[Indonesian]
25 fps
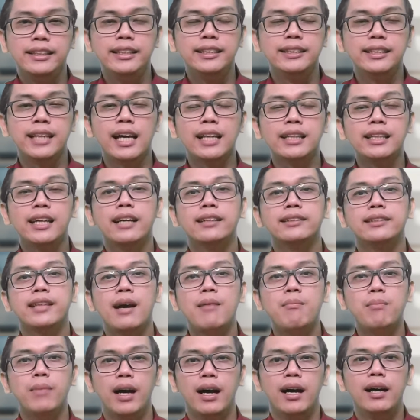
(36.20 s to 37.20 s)
di saat yang
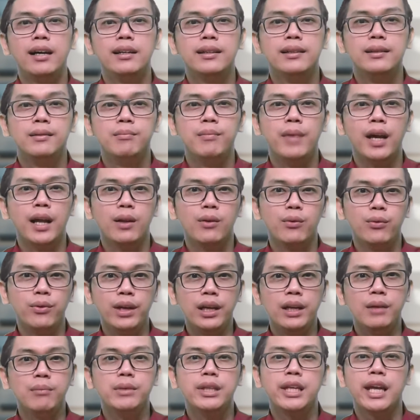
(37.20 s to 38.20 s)
sama,
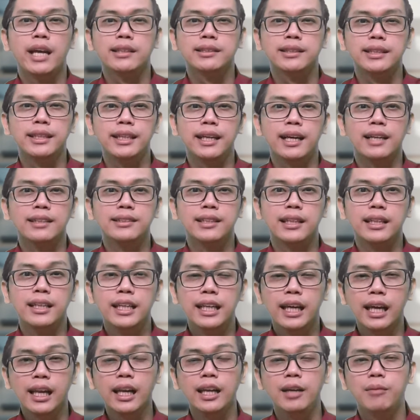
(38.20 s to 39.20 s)
Melvin menyaksikan
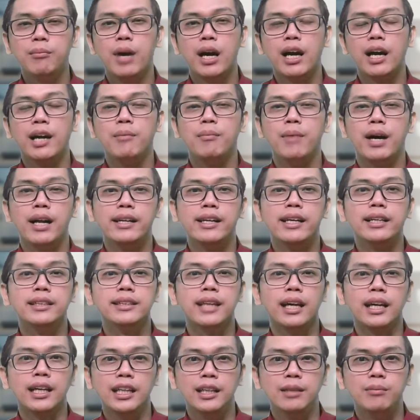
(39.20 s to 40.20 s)
sendiri
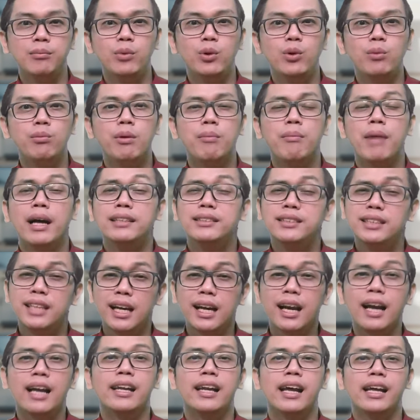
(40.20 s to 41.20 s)
bagaimana sang ibu
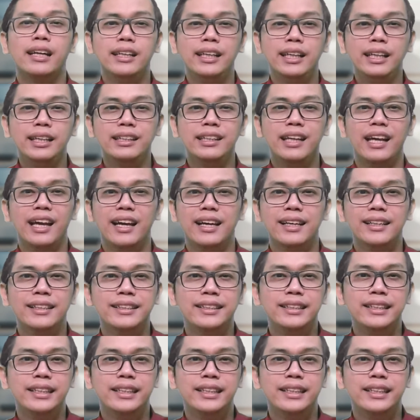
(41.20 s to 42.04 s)
memanjakan adiknya.